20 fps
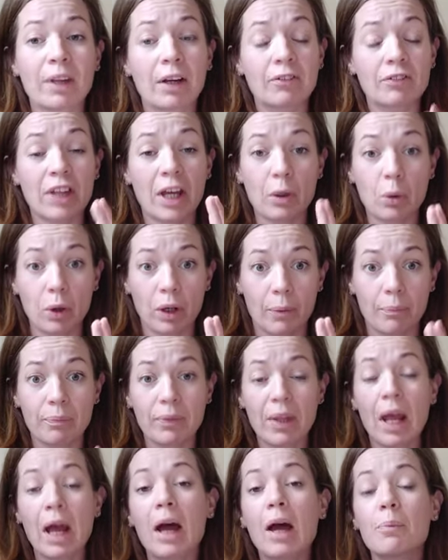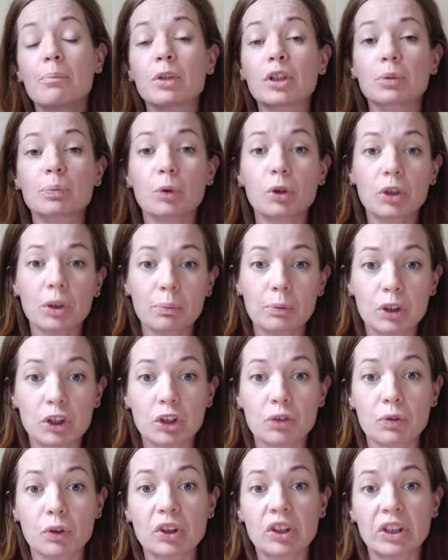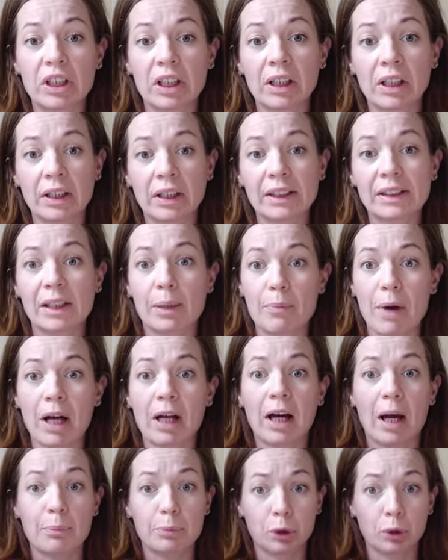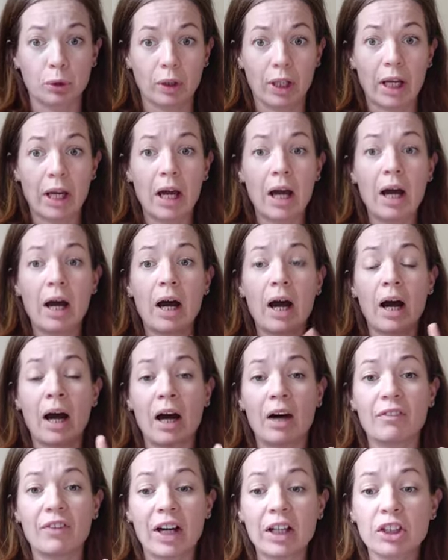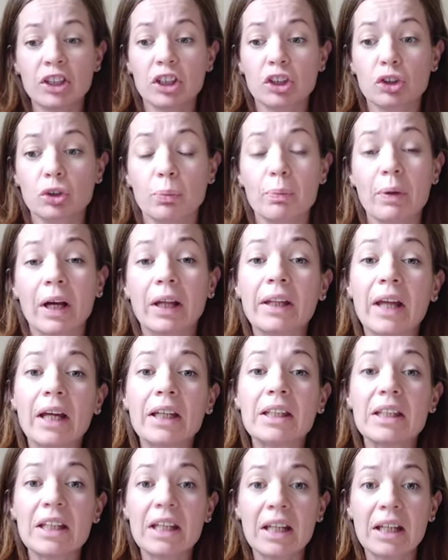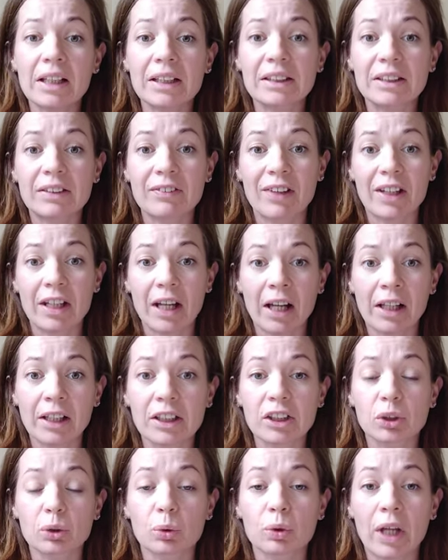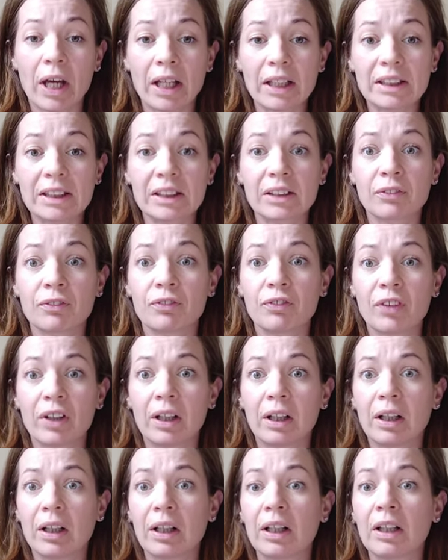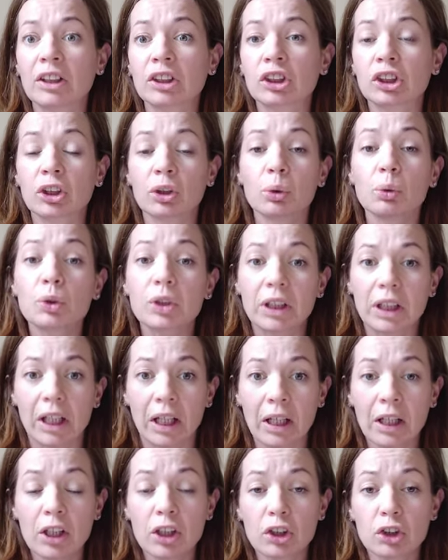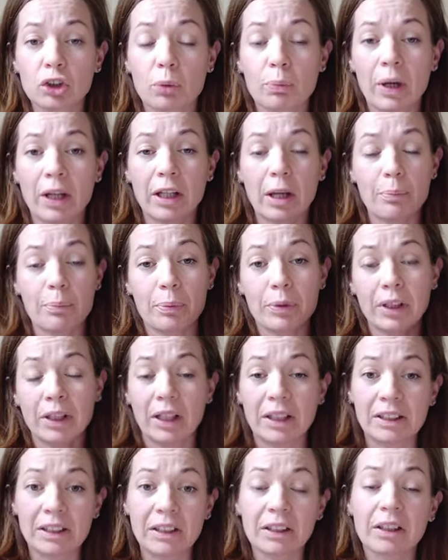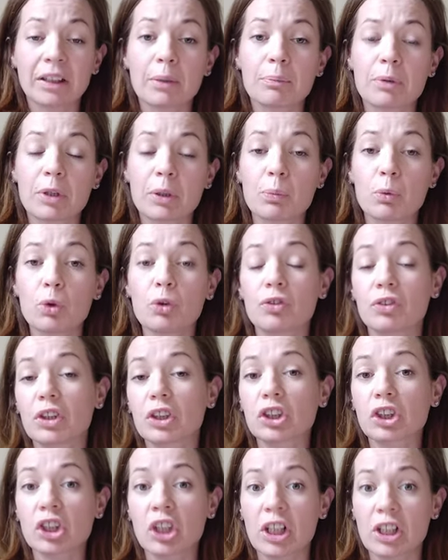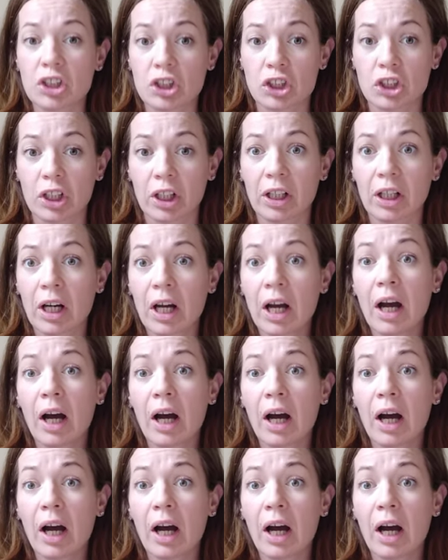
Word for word: Второе. Мы смотрим, из чего сделана сама капсула. А важно, чтобы она не растворялась у нас в желудке, чтобы она приходила напрямую в кишечник.